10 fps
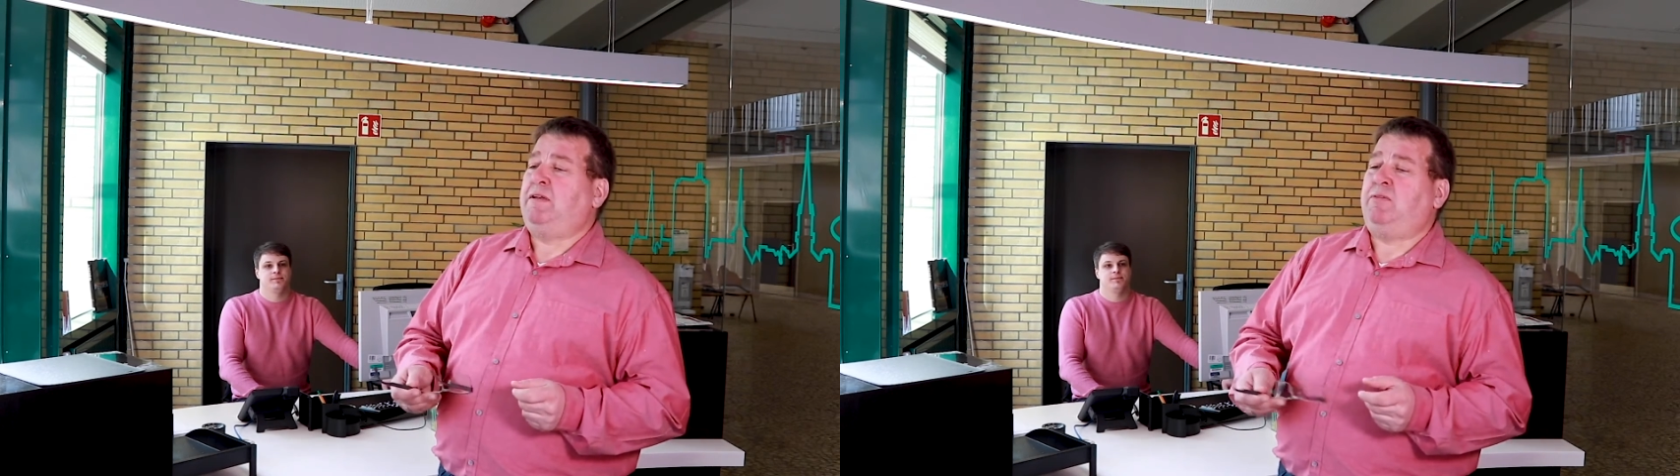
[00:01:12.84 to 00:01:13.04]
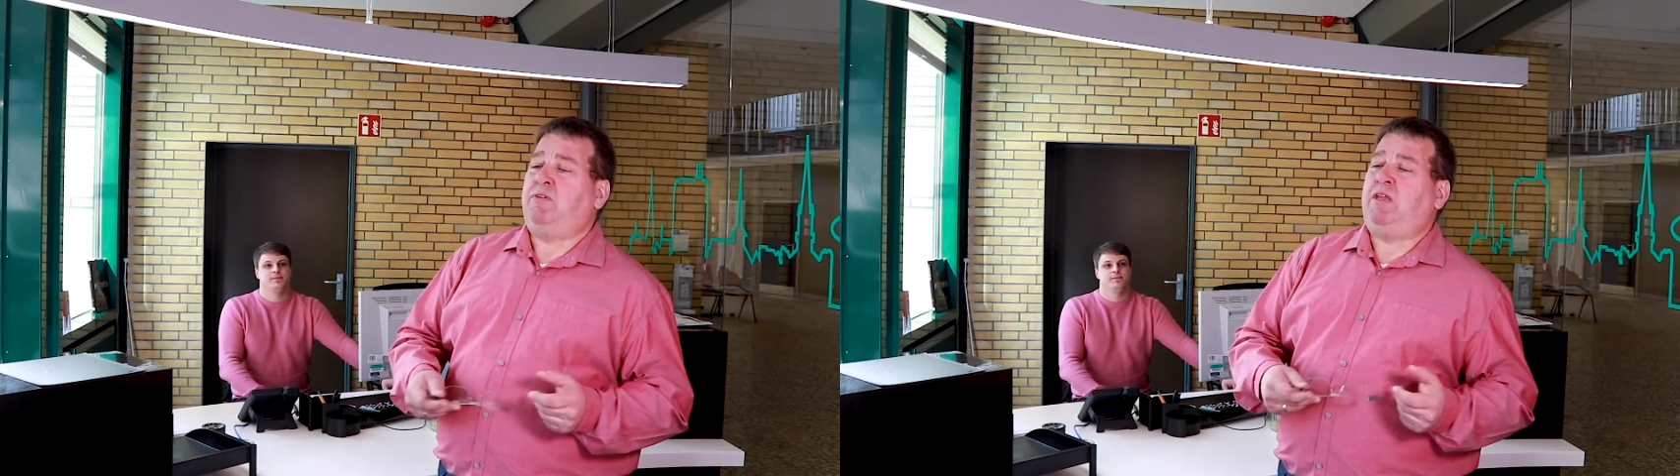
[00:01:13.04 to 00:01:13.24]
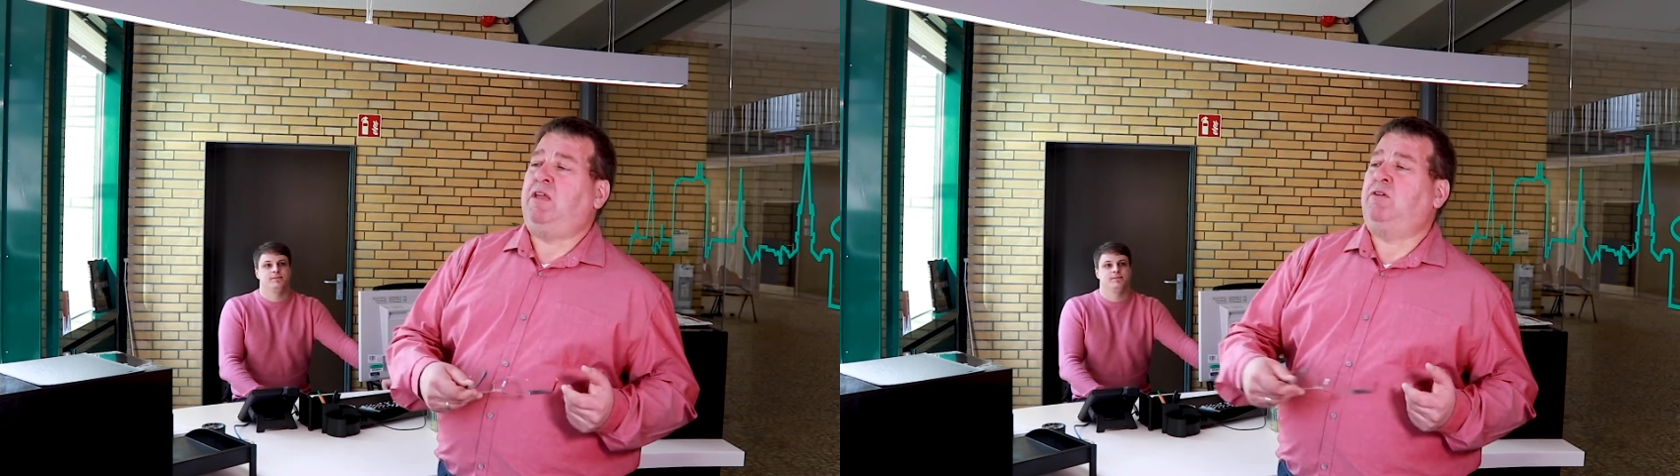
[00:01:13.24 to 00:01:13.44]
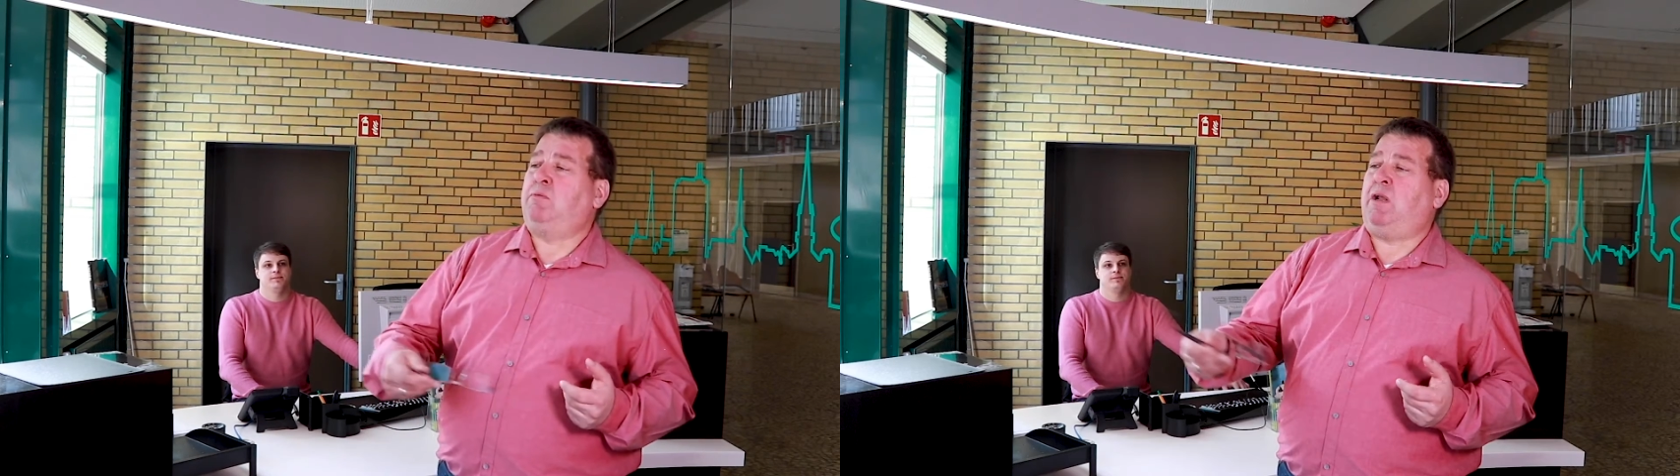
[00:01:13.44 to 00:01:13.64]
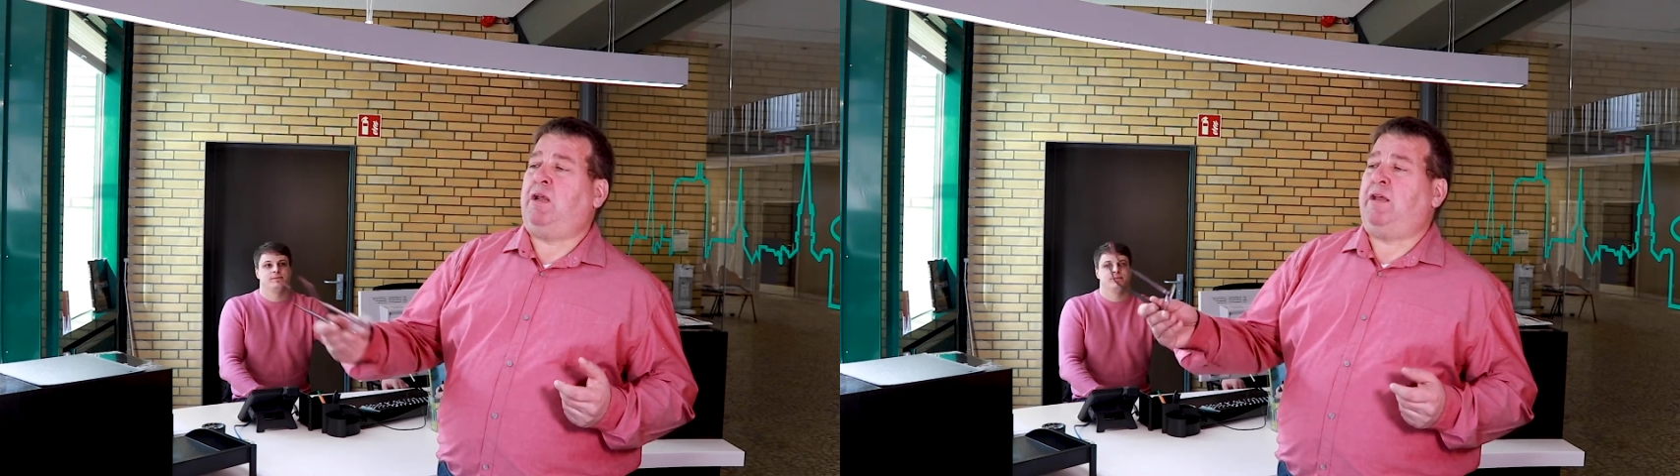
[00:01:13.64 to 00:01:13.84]
indem wir hier
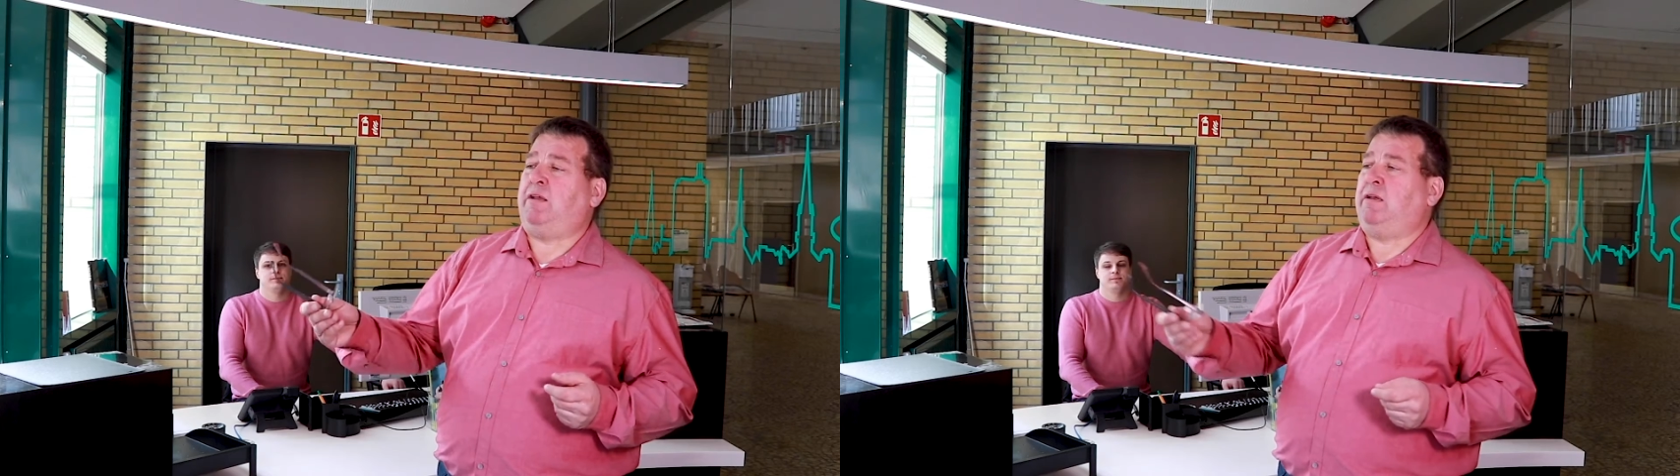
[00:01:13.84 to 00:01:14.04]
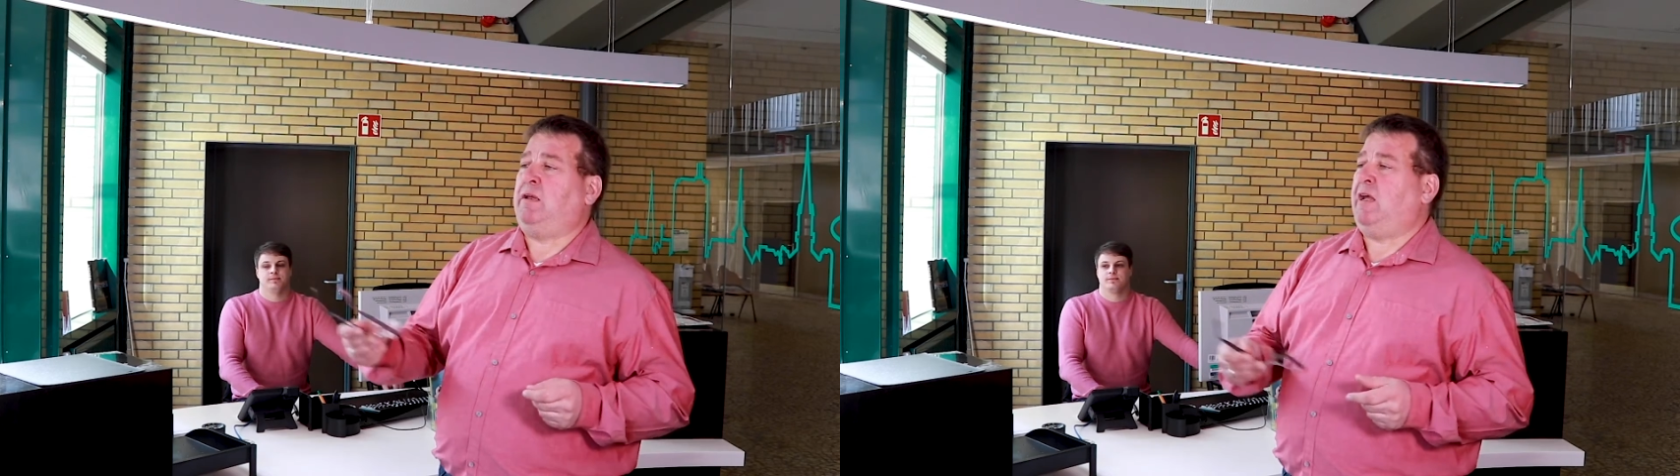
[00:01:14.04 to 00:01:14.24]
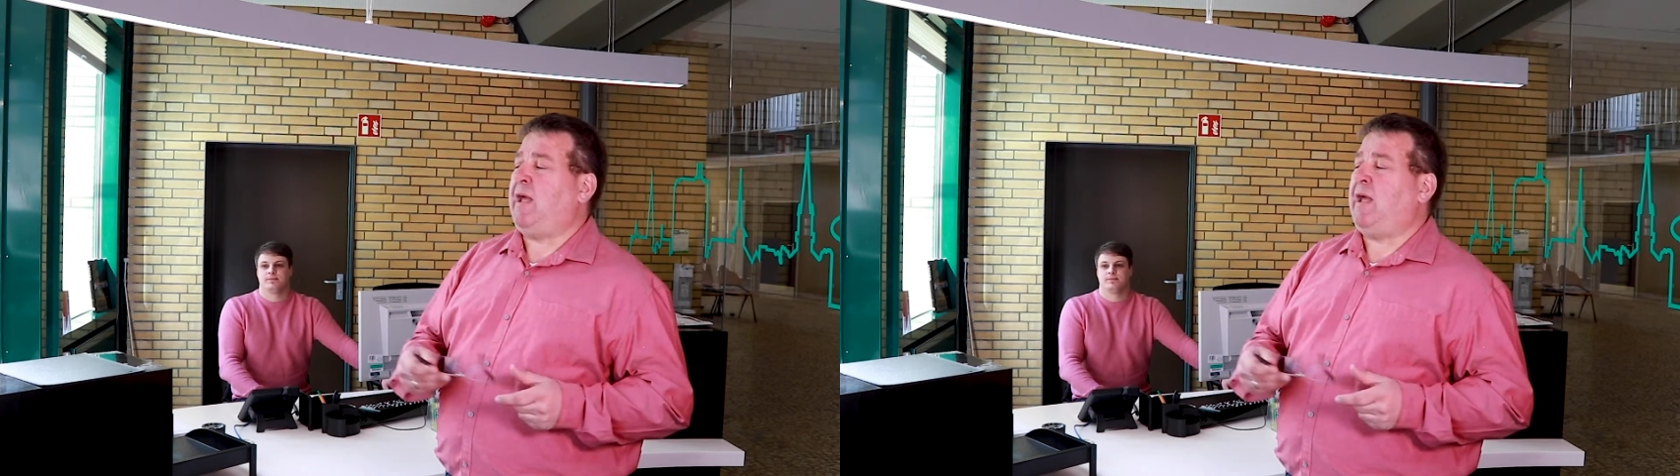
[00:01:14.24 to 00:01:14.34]
nochmal eine